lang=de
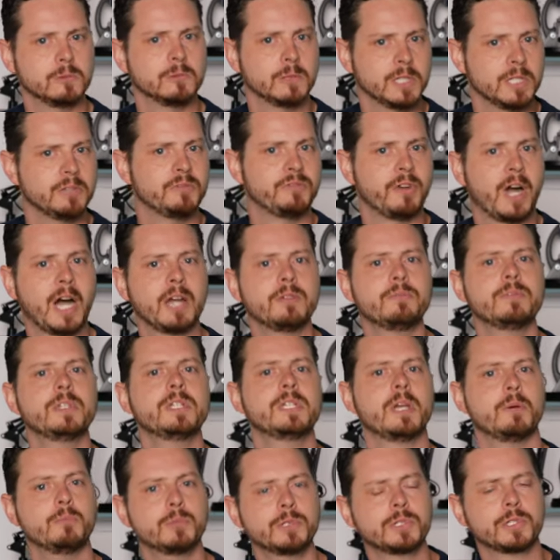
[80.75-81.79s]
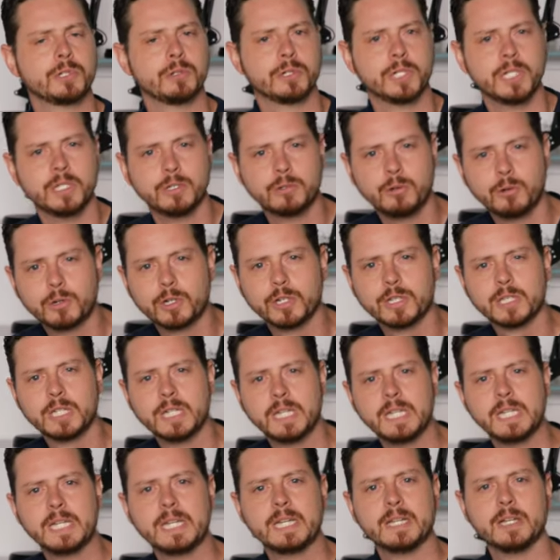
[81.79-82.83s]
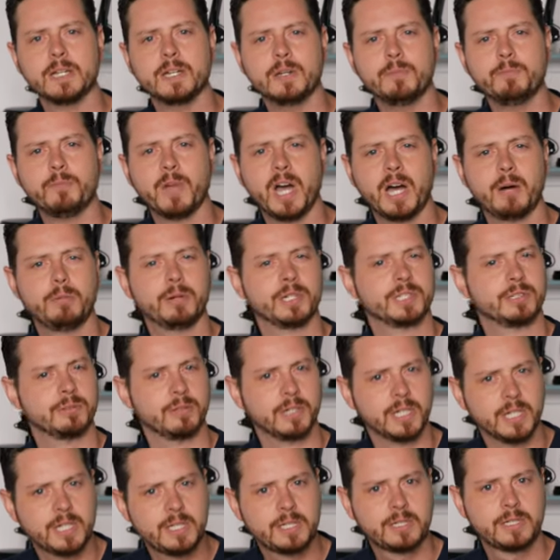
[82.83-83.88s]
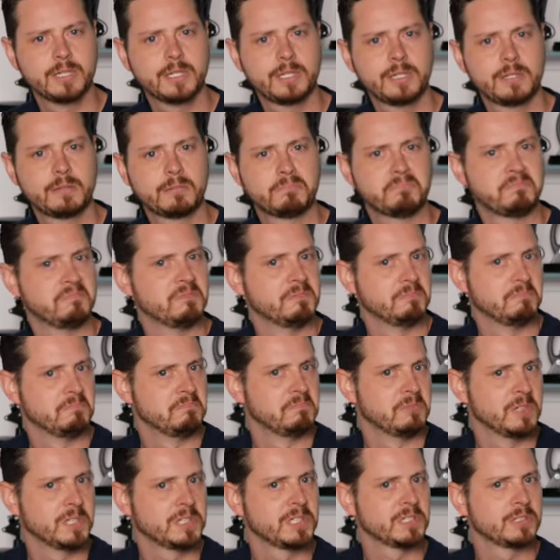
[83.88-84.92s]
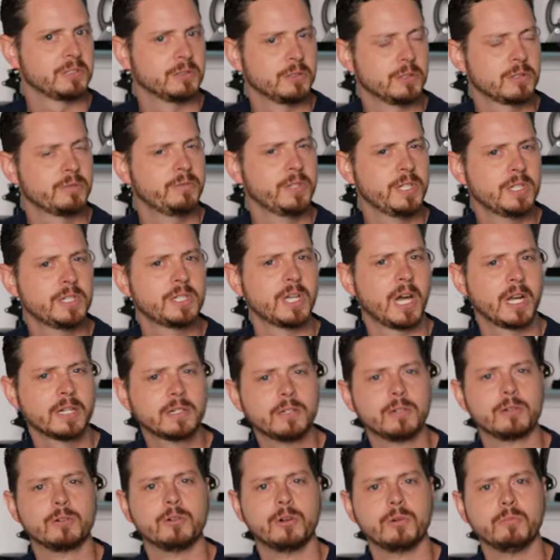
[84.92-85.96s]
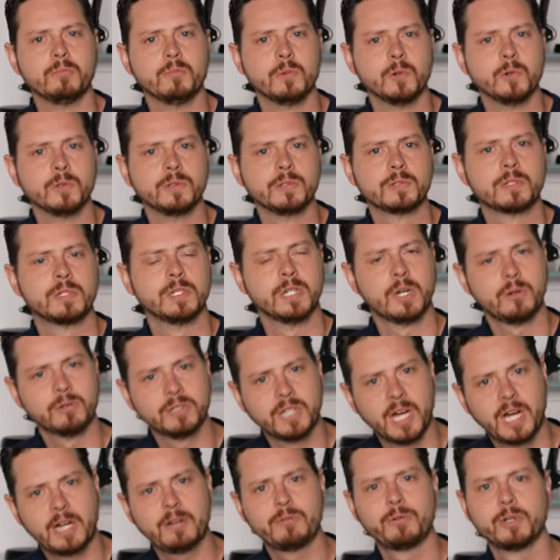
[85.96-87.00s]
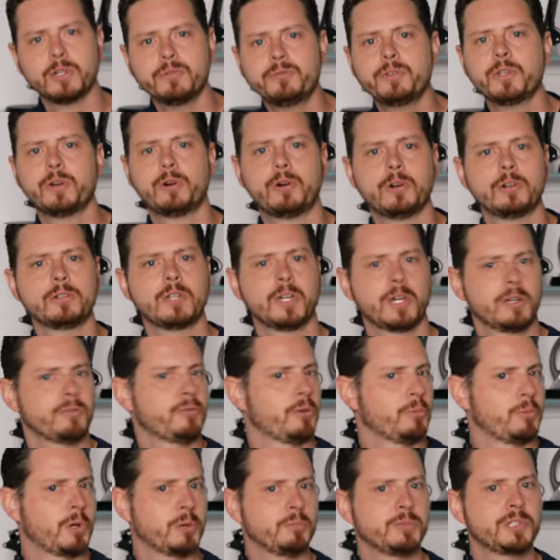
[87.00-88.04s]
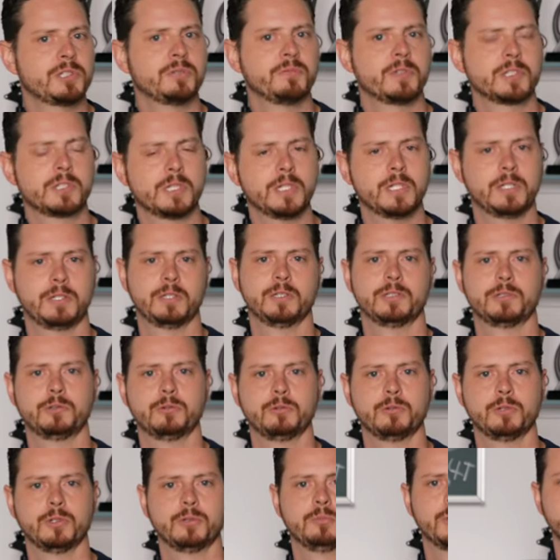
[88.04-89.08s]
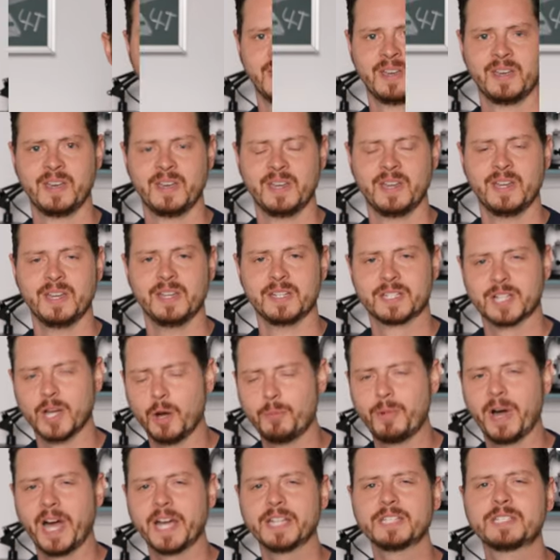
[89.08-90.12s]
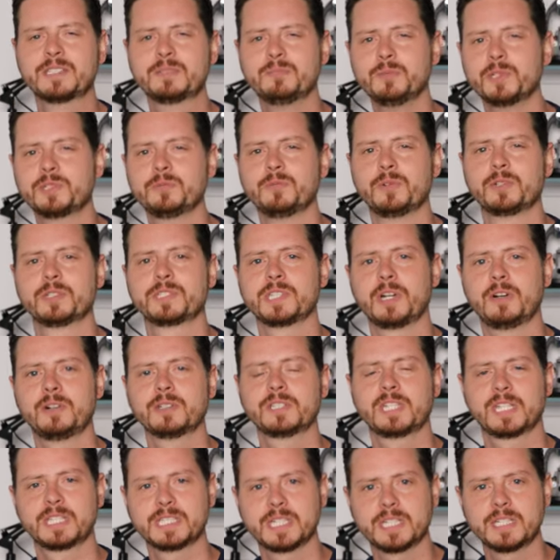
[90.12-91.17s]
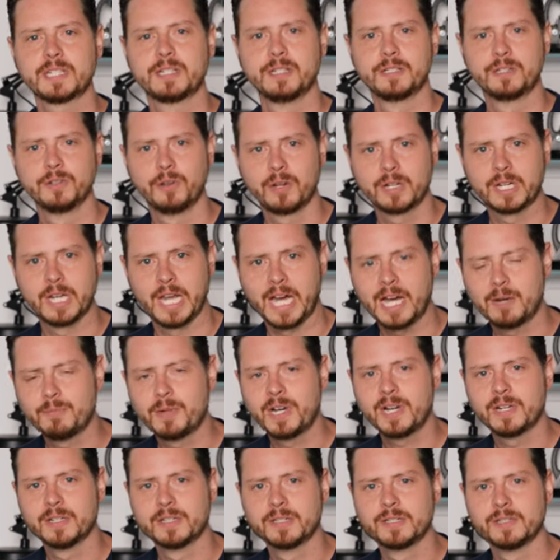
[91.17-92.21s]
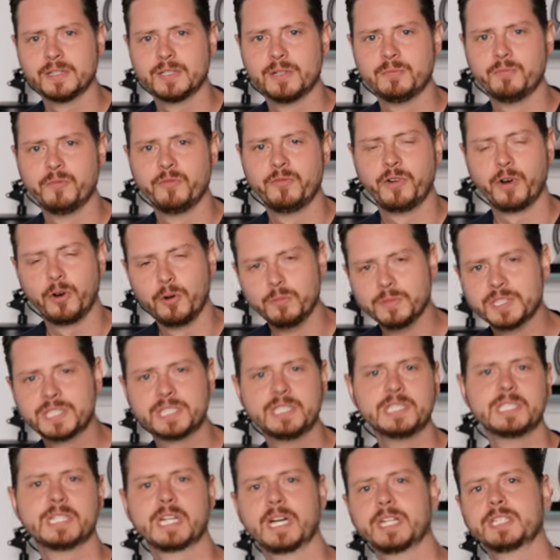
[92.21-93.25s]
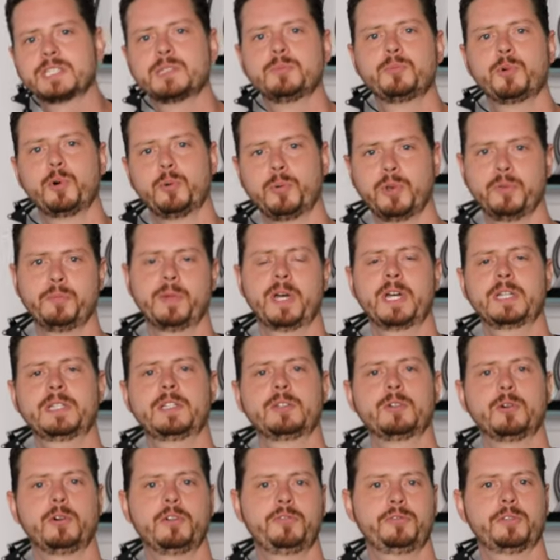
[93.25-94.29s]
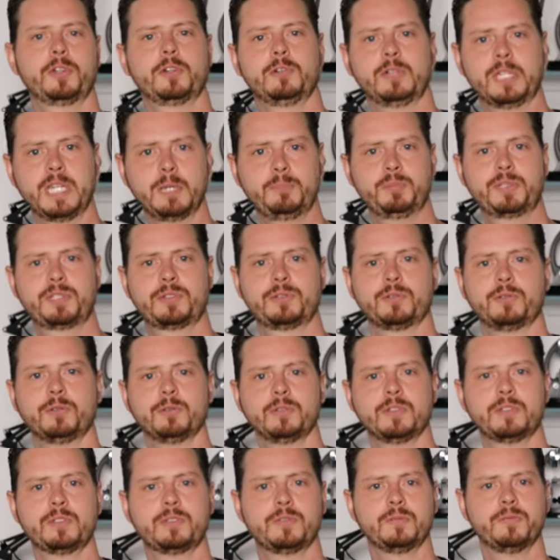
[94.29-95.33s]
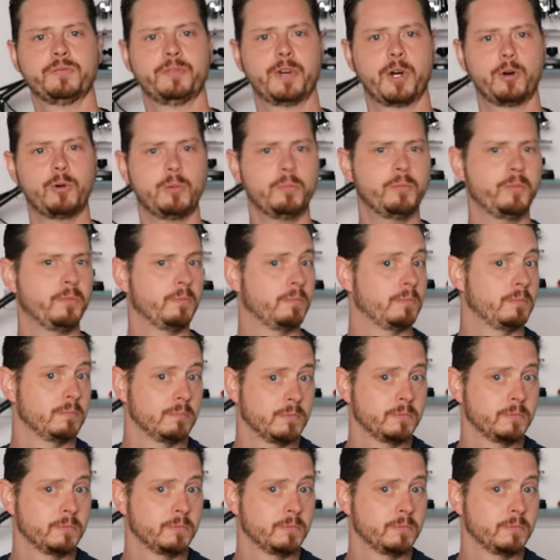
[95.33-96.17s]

hinfahren will, da muss ich auch hingucken. Ähm, aber so richtig ist es irgendwie nicht angekommen. Und genau da wollen wir heute einfach mal ein bisschen was Licht ins Dunkel bringen. Ich glaube, eins müssen wir uns auch tatsächlich noch klar machen, ähm, warum es diese ganze Problematik oft auch gibt und warum